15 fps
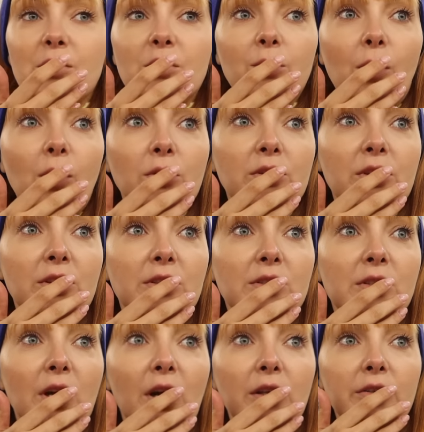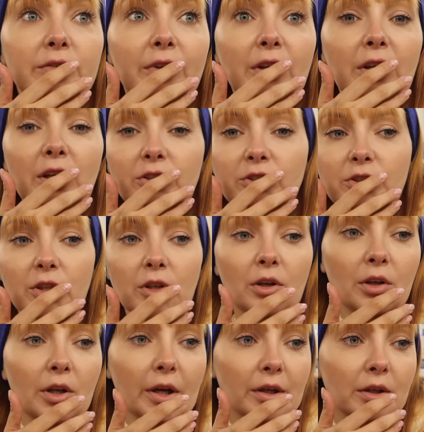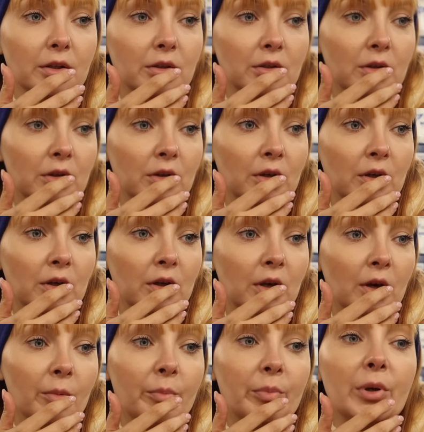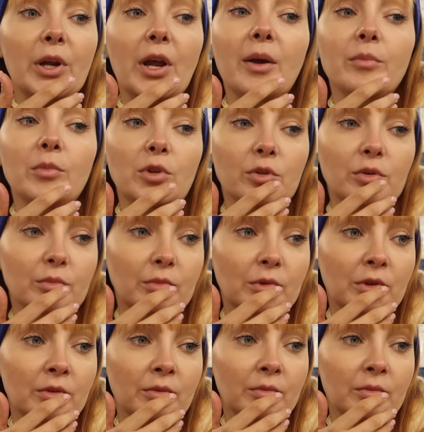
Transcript: zł za 12 rolek. Premium.